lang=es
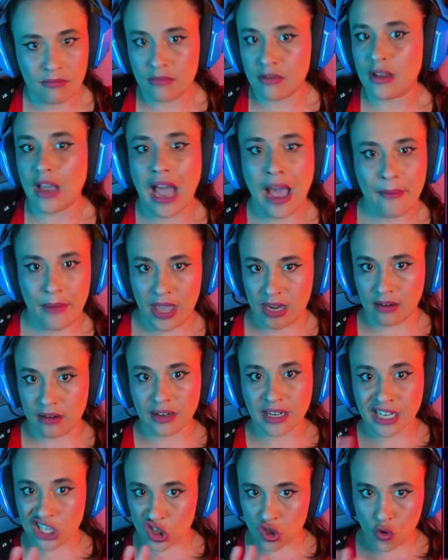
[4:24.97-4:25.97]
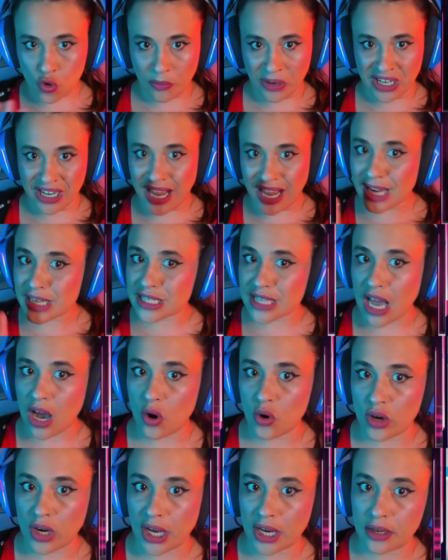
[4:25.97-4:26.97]
A ver, resumen, hasta
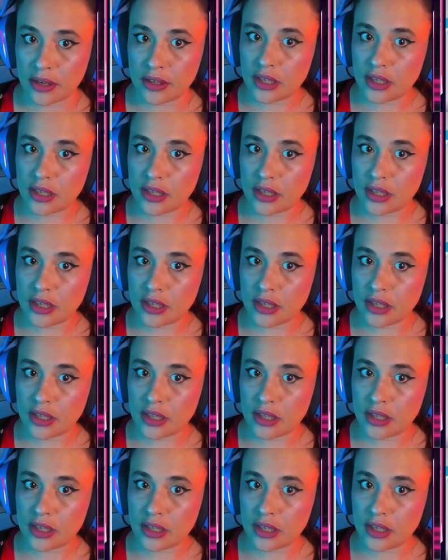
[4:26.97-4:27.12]
ahora.